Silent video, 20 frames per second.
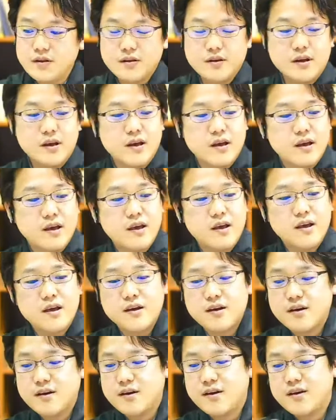
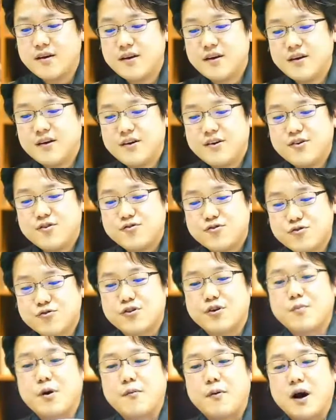えー、ちょっ
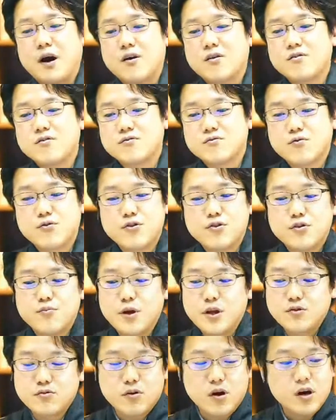と今はそういう
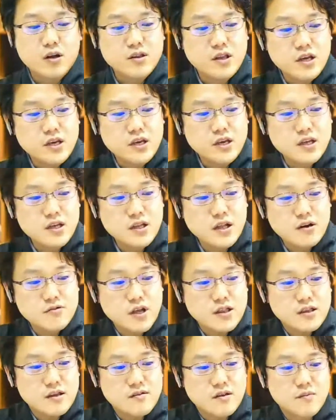イベントができなく
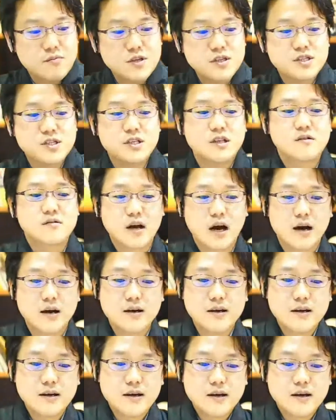なって寂しいんですが、